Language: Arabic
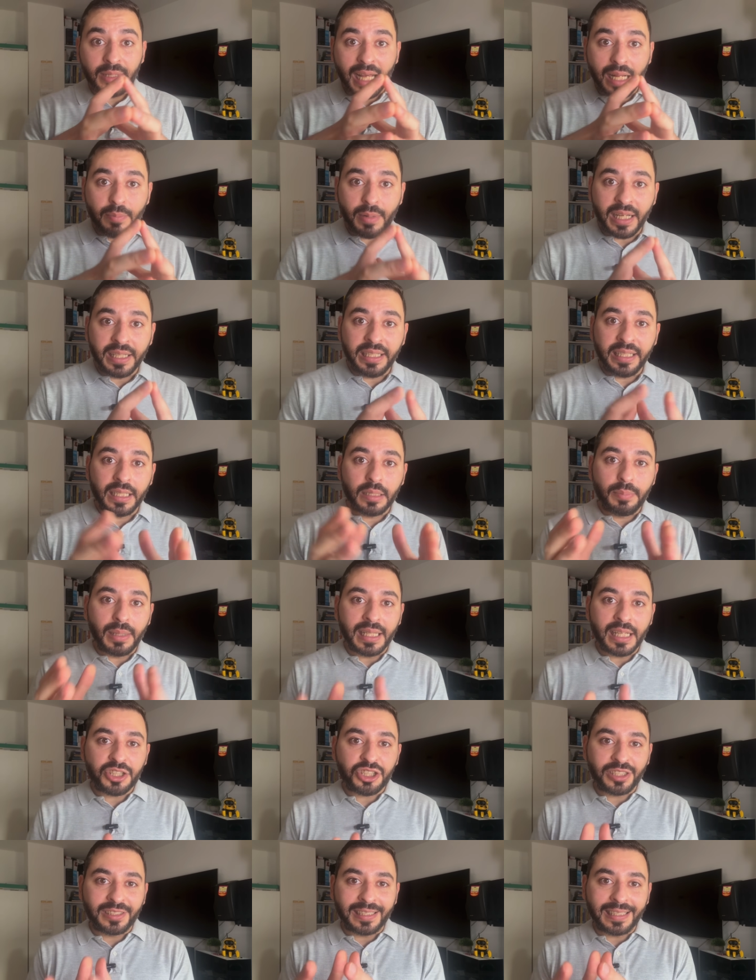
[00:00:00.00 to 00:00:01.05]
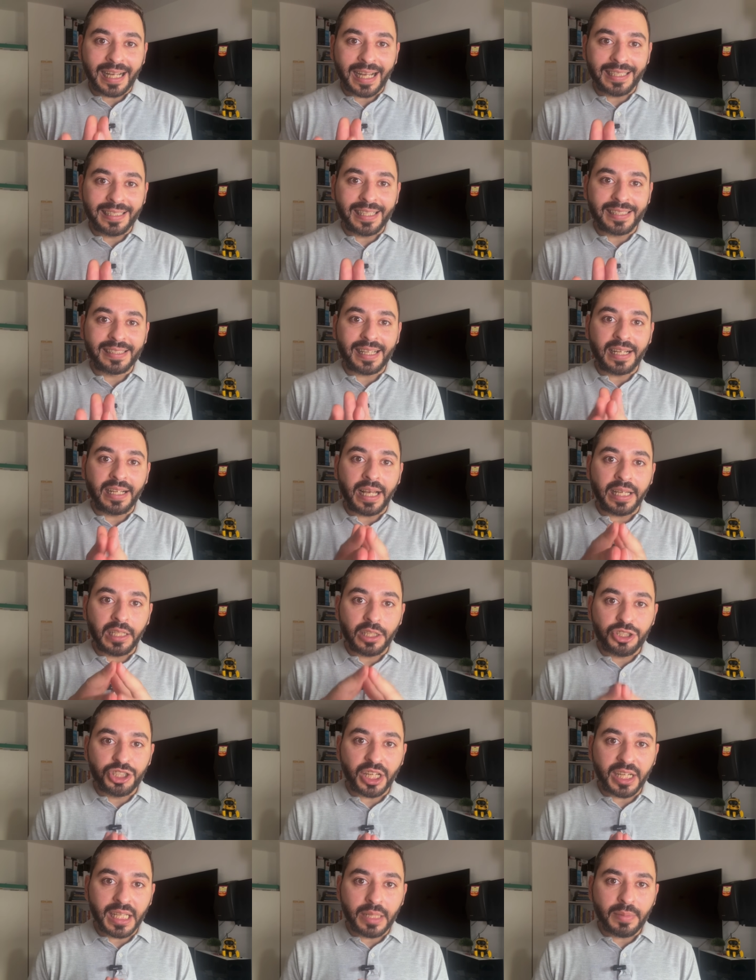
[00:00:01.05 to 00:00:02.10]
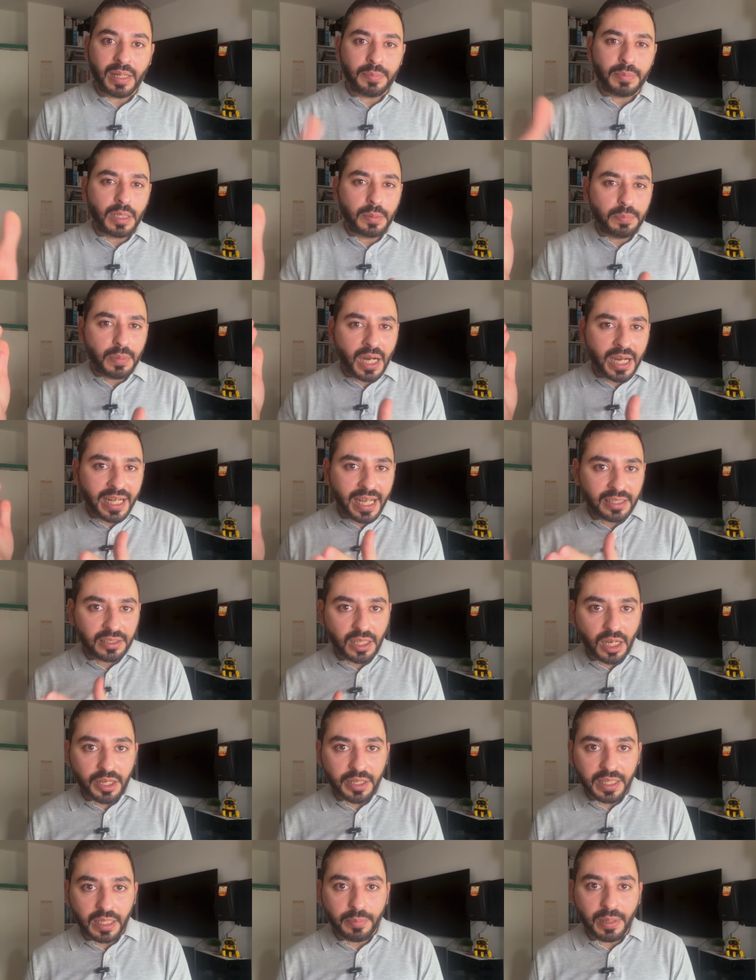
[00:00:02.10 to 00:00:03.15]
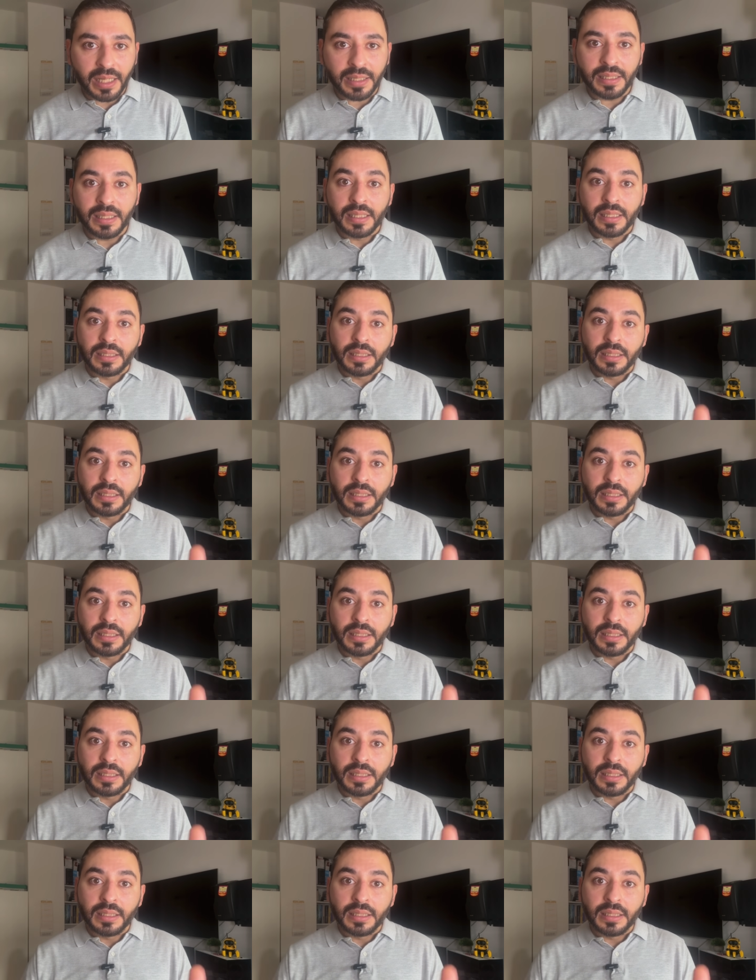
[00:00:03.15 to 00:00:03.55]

الألمانية بلشت تتحدث عن هي الجريمة من امبارح تقريبا